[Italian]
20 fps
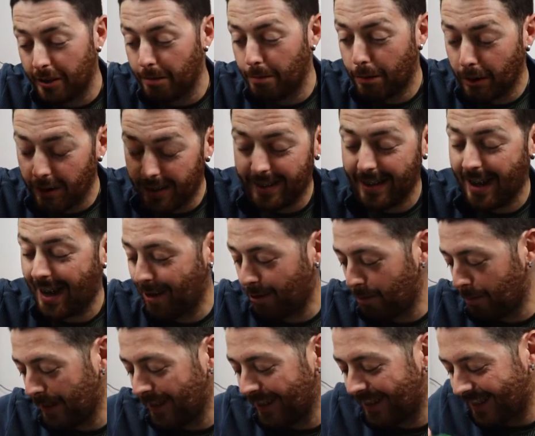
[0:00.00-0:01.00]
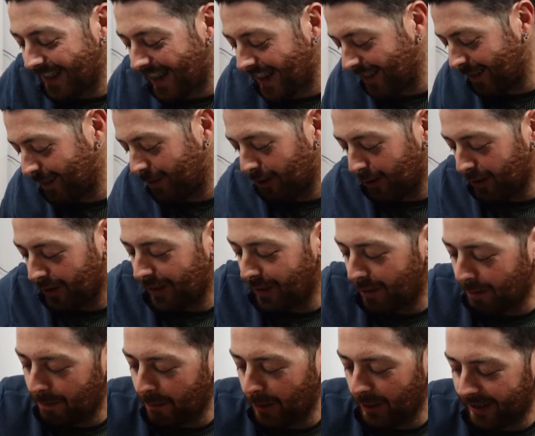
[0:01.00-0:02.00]
di Bolzano, pensate, sono
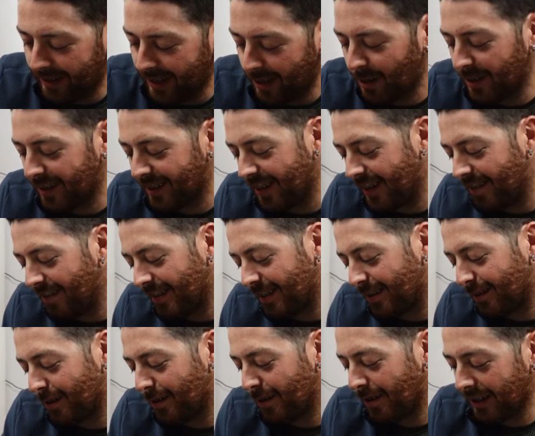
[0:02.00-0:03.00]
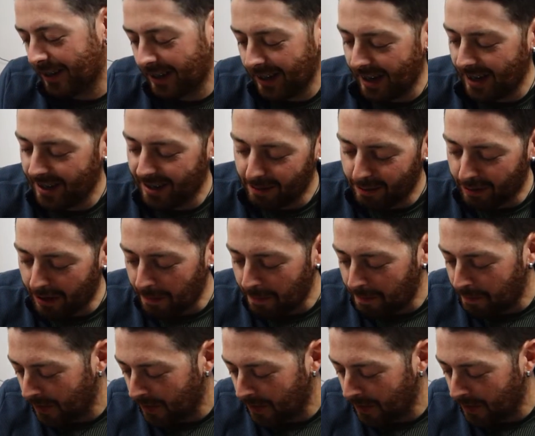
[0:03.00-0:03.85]
stato a Bolzano al Saleva Store tre anni fa.